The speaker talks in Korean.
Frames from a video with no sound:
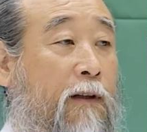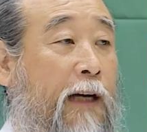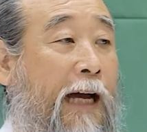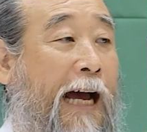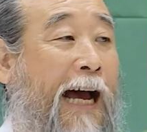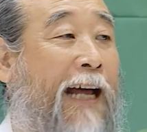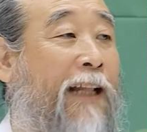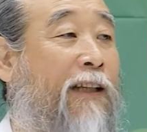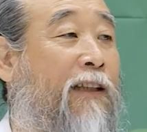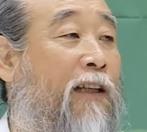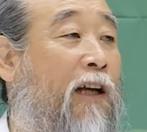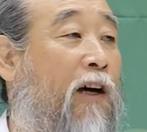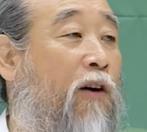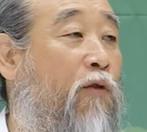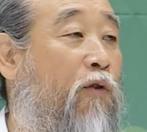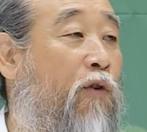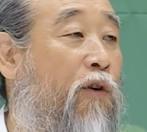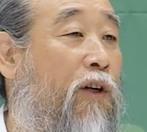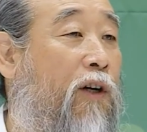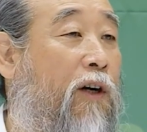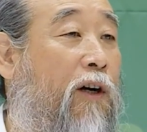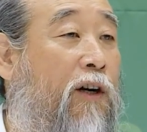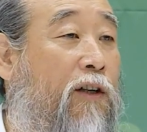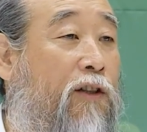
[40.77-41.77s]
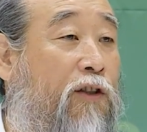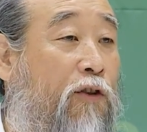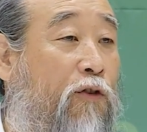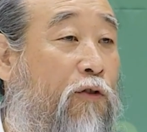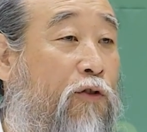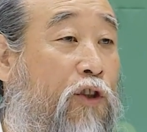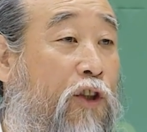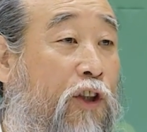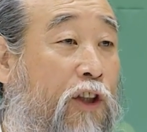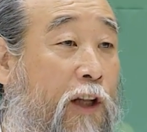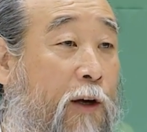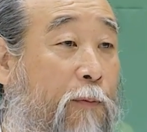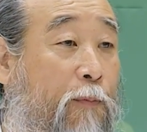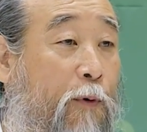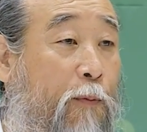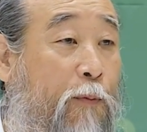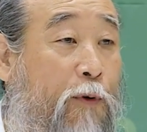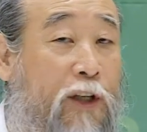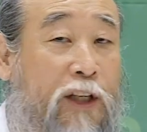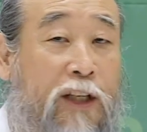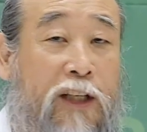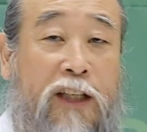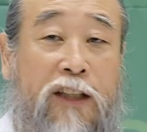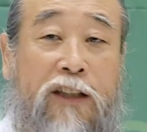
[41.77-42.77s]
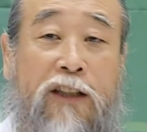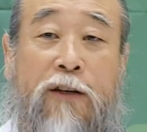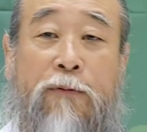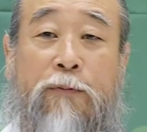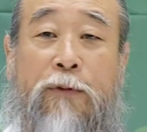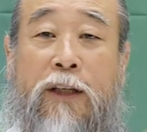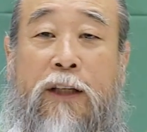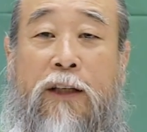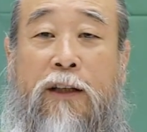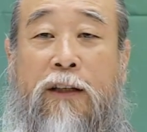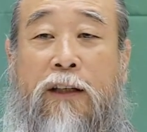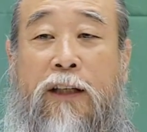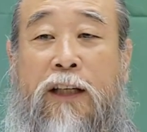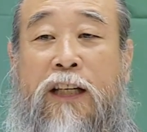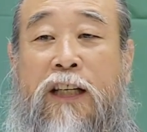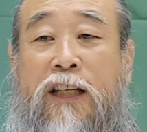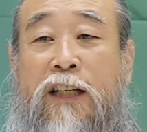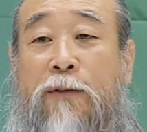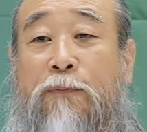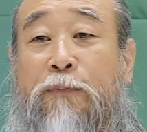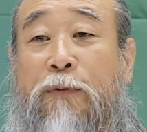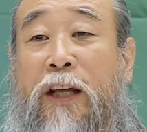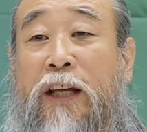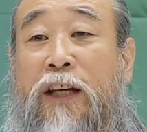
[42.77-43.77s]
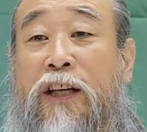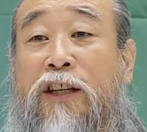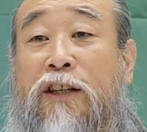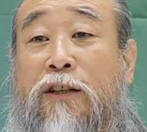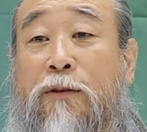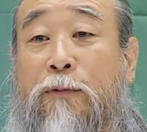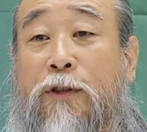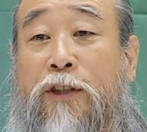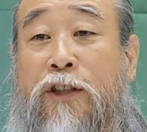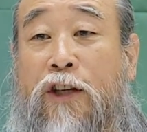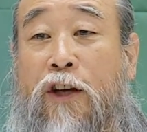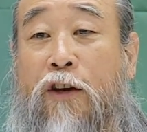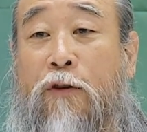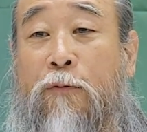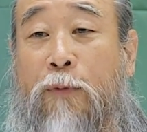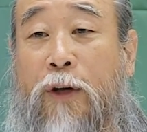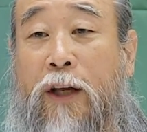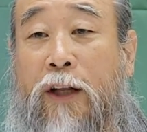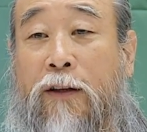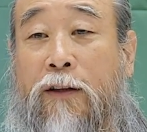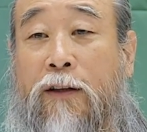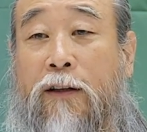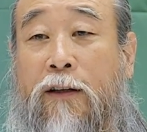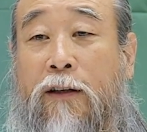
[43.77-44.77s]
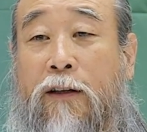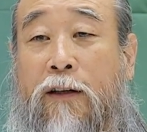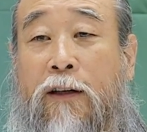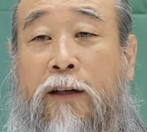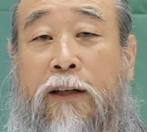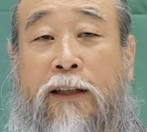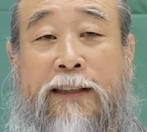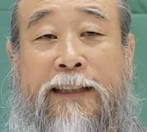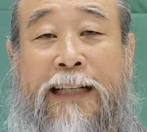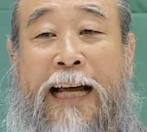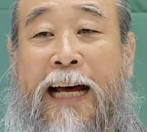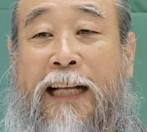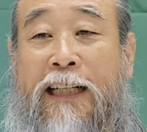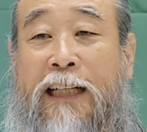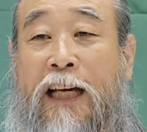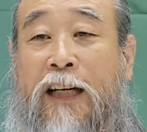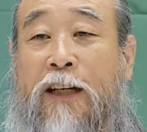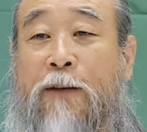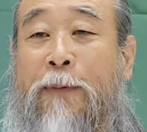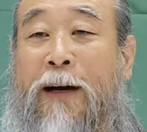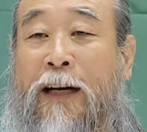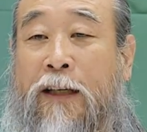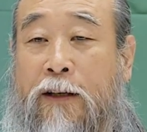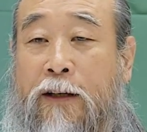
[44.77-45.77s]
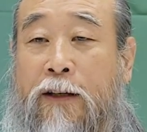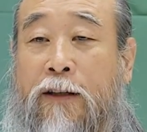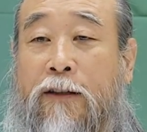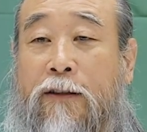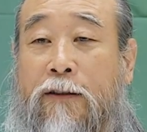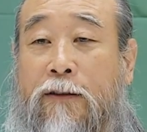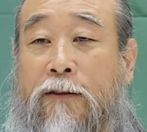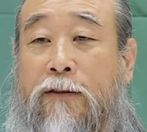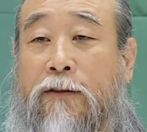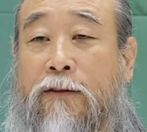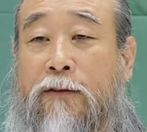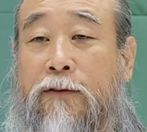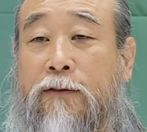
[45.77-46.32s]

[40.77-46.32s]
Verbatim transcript: 안 나오는 거 억지로 쳐다보면 이념이 20대 이념을 세우면 나날이 바뀌어요.